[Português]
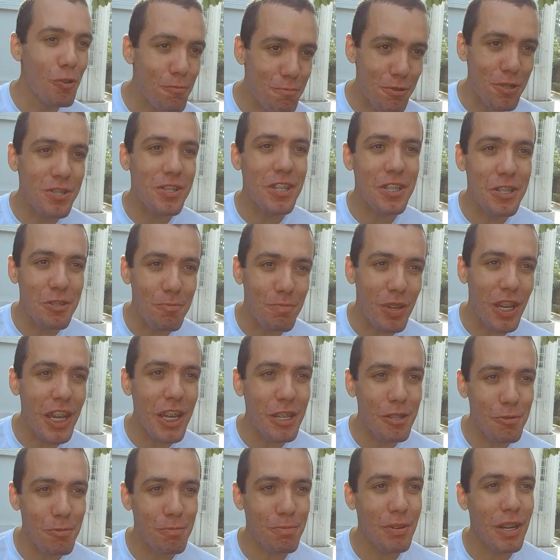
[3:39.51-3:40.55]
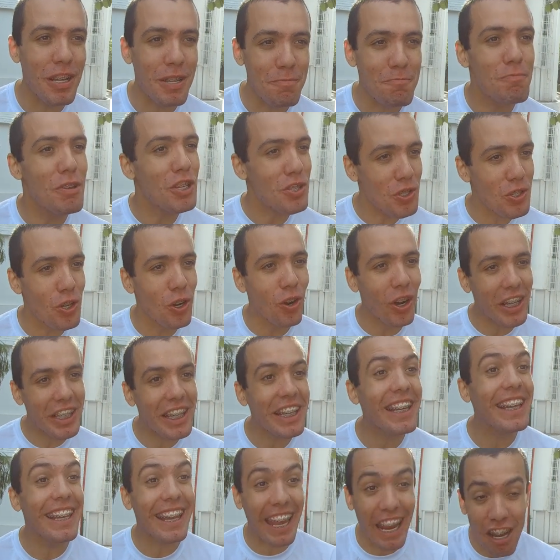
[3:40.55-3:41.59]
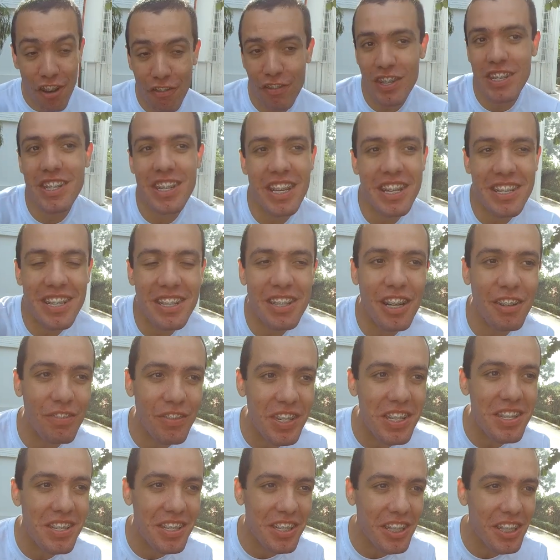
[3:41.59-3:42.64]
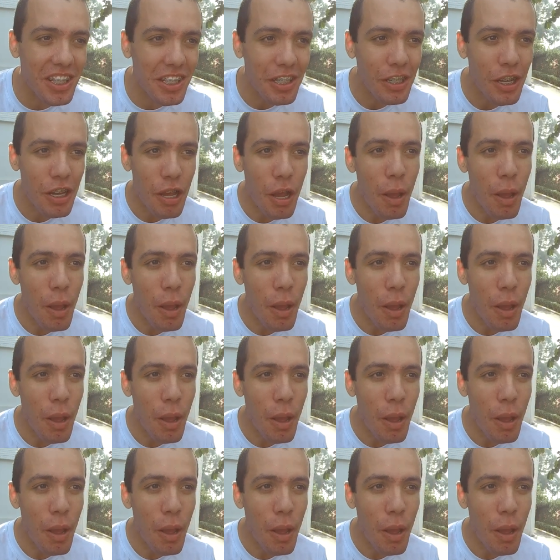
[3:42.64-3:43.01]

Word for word: o procedimento para a pessoa que quer fazer essa travessia